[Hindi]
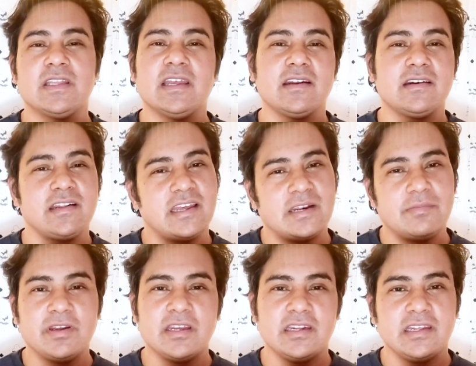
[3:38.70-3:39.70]
कि
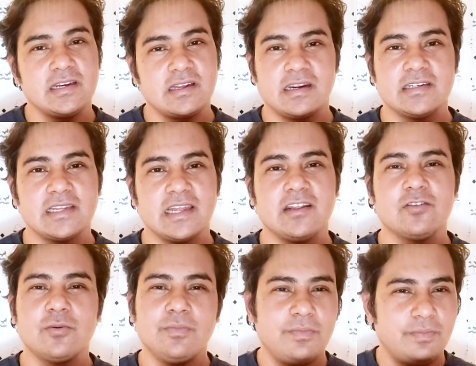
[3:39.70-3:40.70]
टीआरपी के लिए करा जा रहा है तो
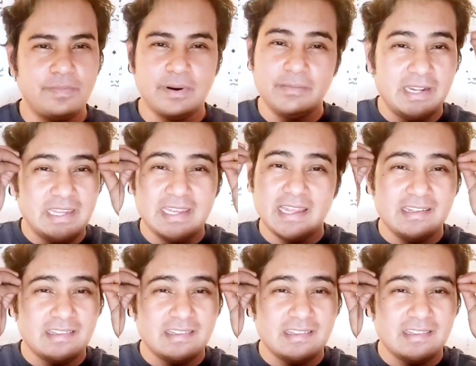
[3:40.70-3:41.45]
पब्लिक यार इतनी